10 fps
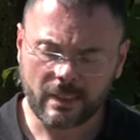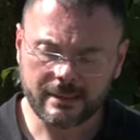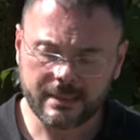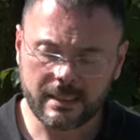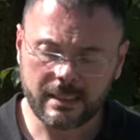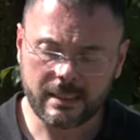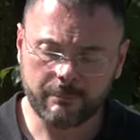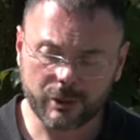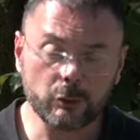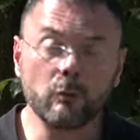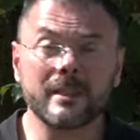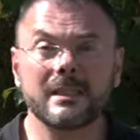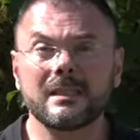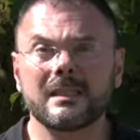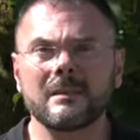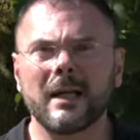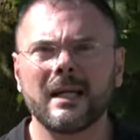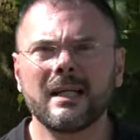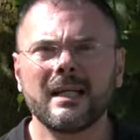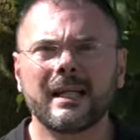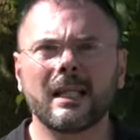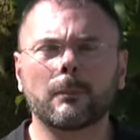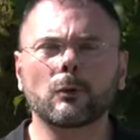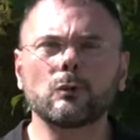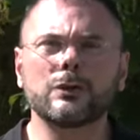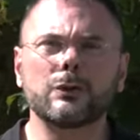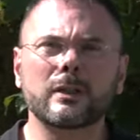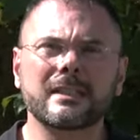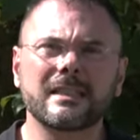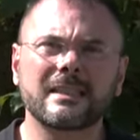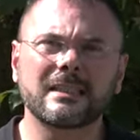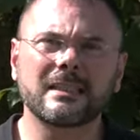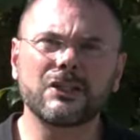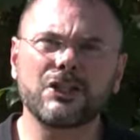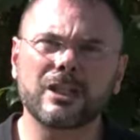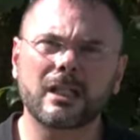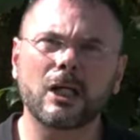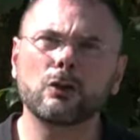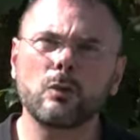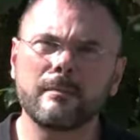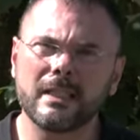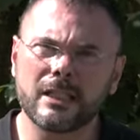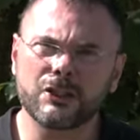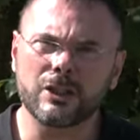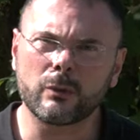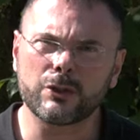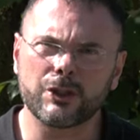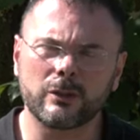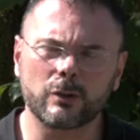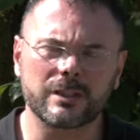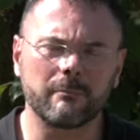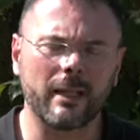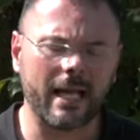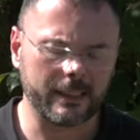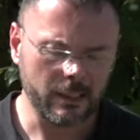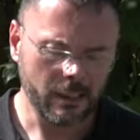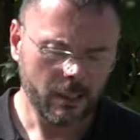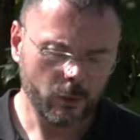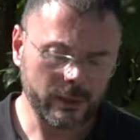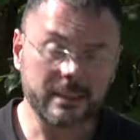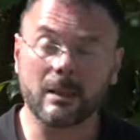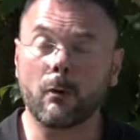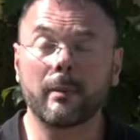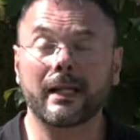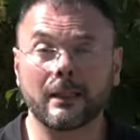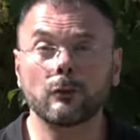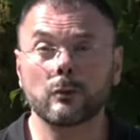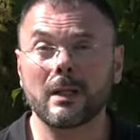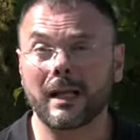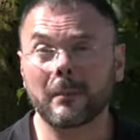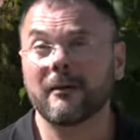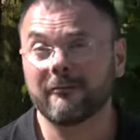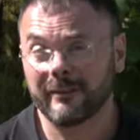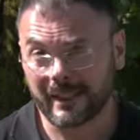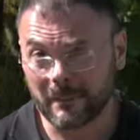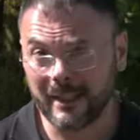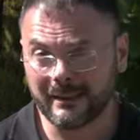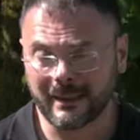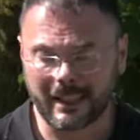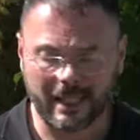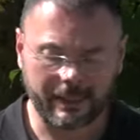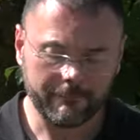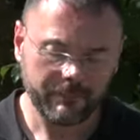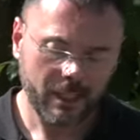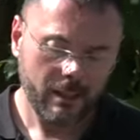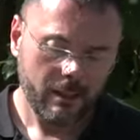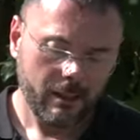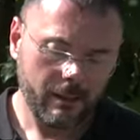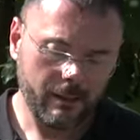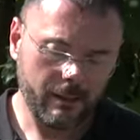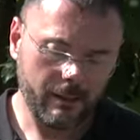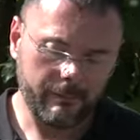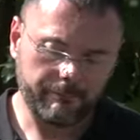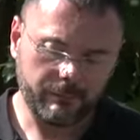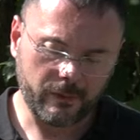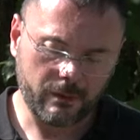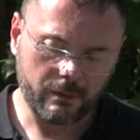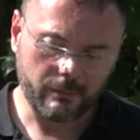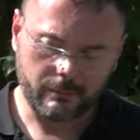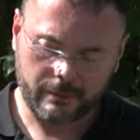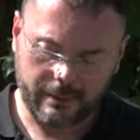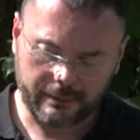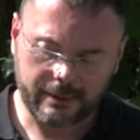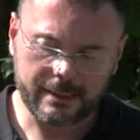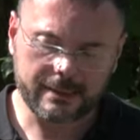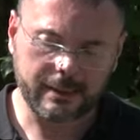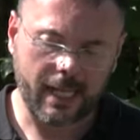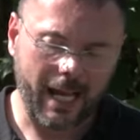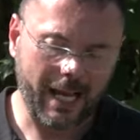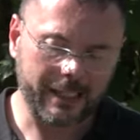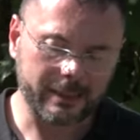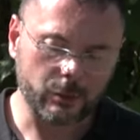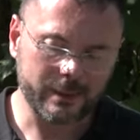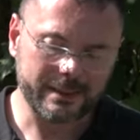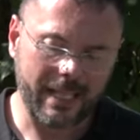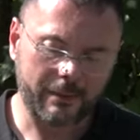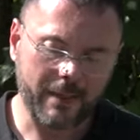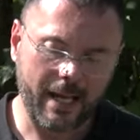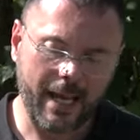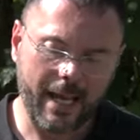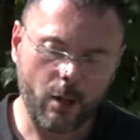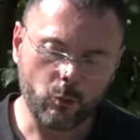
Si presume, si stima che la produzione sia stata di circa 2500 esemplari, quindi stiamo parlando di un'arma veramente rara. Eh, caratteristica anche di quest'arma è